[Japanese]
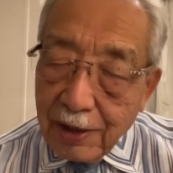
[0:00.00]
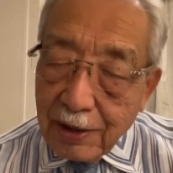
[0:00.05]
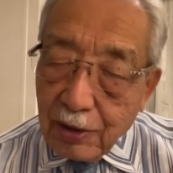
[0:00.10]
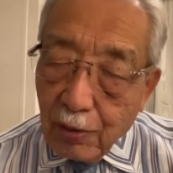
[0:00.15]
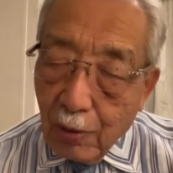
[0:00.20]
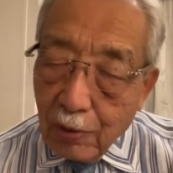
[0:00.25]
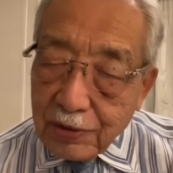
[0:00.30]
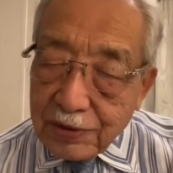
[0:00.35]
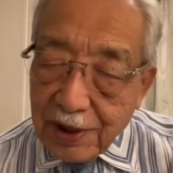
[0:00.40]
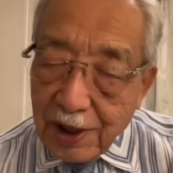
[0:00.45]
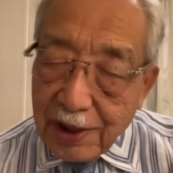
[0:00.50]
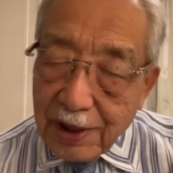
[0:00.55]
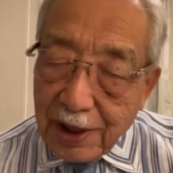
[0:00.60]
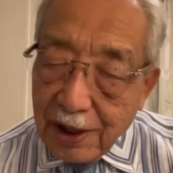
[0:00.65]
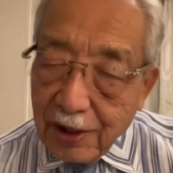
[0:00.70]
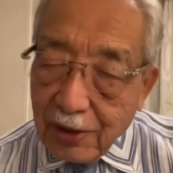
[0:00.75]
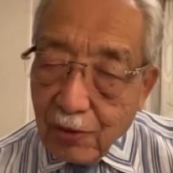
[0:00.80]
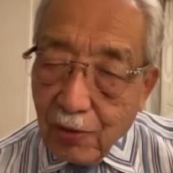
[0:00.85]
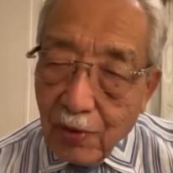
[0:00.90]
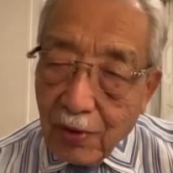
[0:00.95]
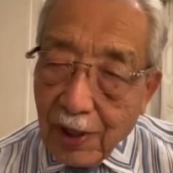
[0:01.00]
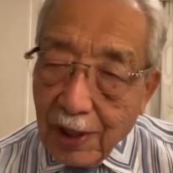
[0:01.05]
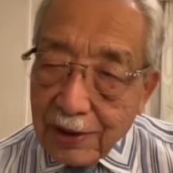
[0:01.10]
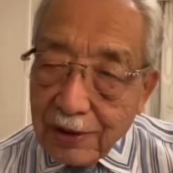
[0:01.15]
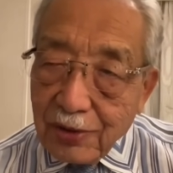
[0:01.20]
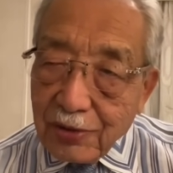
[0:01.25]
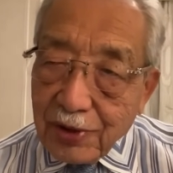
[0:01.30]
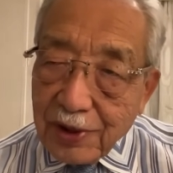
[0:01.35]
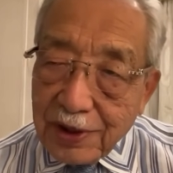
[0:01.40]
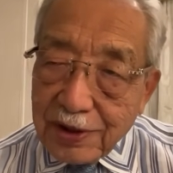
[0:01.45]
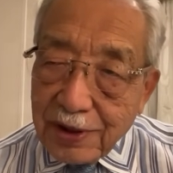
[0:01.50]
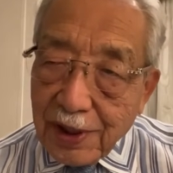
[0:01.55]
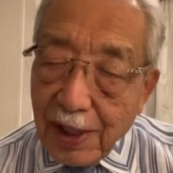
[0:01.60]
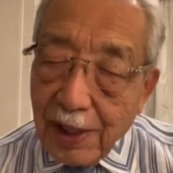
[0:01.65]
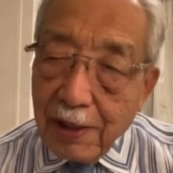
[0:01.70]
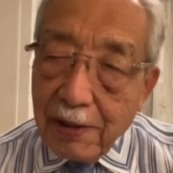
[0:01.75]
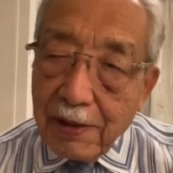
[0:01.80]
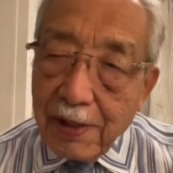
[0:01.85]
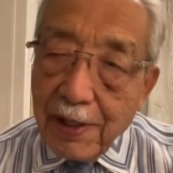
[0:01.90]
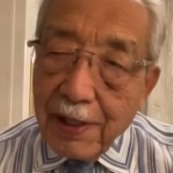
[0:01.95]
国際銀行間のです
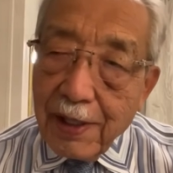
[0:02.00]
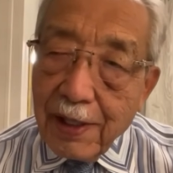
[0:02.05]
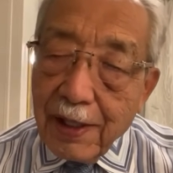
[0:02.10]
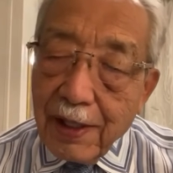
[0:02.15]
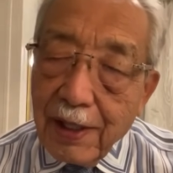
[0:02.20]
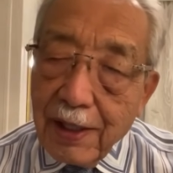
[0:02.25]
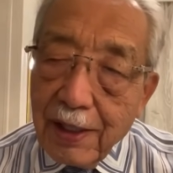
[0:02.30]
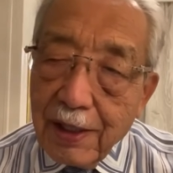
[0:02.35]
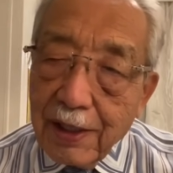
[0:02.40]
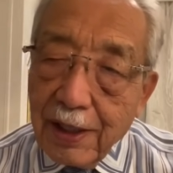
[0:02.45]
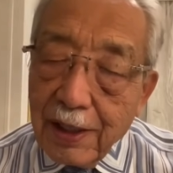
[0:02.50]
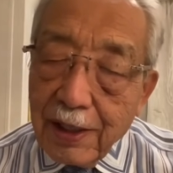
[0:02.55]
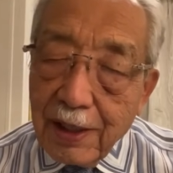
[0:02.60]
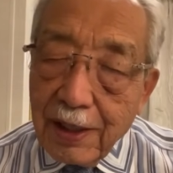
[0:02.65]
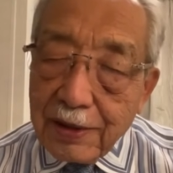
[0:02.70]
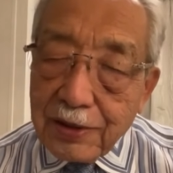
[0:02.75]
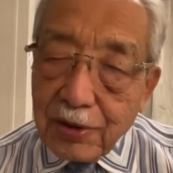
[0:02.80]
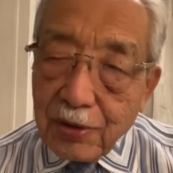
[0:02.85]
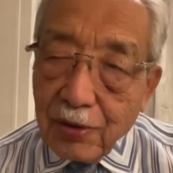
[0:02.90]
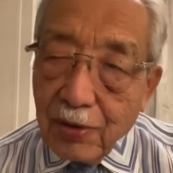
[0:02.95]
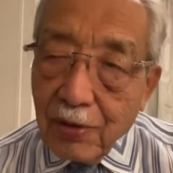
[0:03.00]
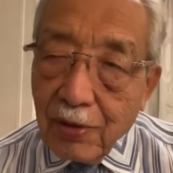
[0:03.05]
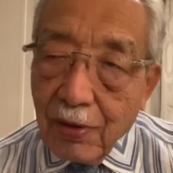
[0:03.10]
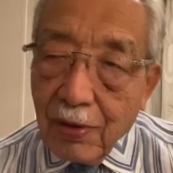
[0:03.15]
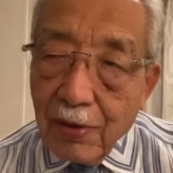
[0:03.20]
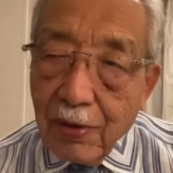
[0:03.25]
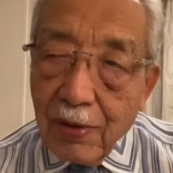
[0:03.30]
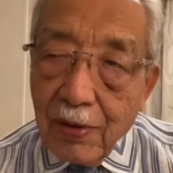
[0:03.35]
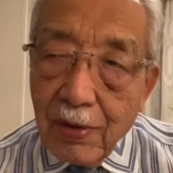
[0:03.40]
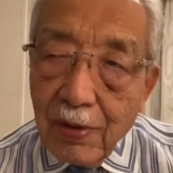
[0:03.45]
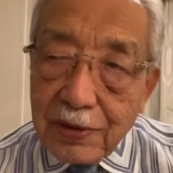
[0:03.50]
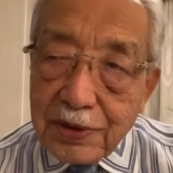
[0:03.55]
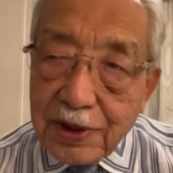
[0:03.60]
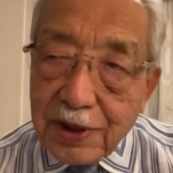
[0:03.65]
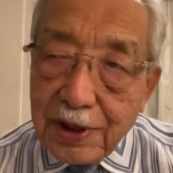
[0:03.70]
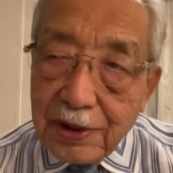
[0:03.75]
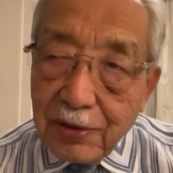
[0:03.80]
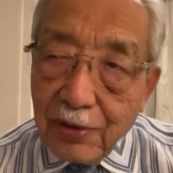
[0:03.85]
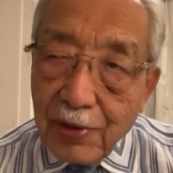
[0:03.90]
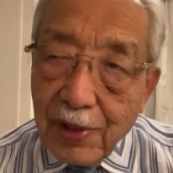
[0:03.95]
ね、えー、その資
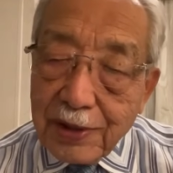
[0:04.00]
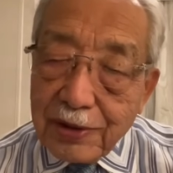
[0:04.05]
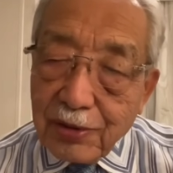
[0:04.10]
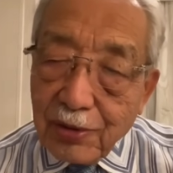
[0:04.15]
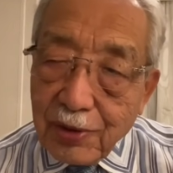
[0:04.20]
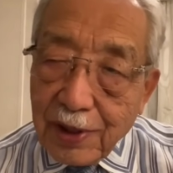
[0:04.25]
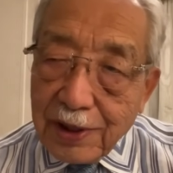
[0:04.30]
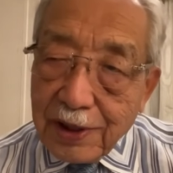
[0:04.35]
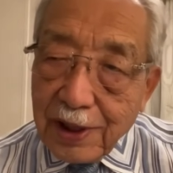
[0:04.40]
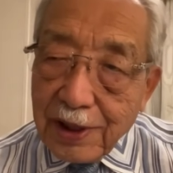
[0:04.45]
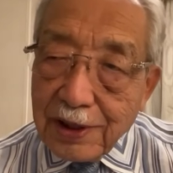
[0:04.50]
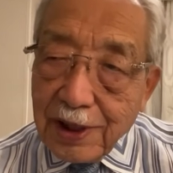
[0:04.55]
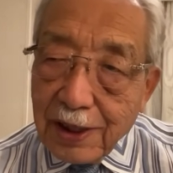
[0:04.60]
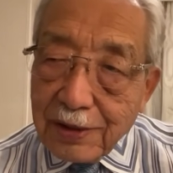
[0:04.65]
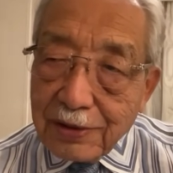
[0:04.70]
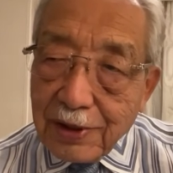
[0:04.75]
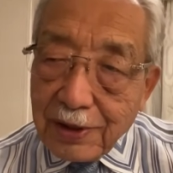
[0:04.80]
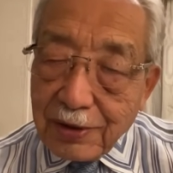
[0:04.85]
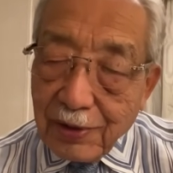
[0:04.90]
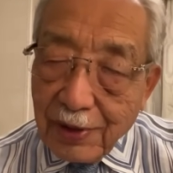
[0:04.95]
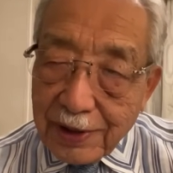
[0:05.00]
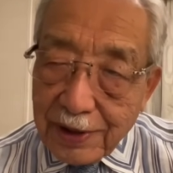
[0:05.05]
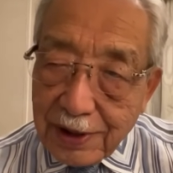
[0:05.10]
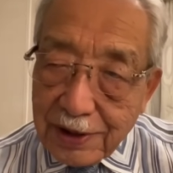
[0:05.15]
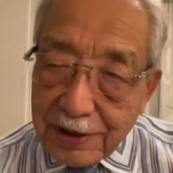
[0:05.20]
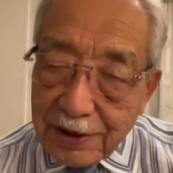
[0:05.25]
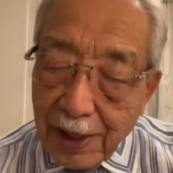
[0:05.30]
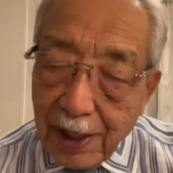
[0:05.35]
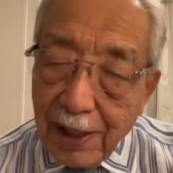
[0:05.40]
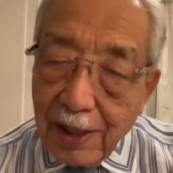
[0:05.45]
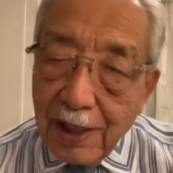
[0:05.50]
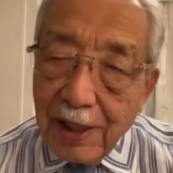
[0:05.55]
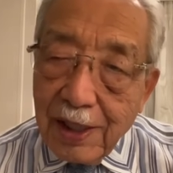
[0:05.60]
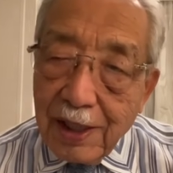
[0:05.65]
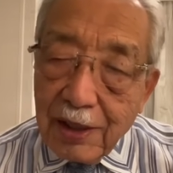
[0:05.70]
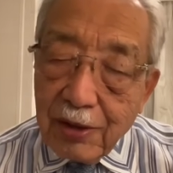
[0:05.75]
金のやり取りができなくなるわけですね。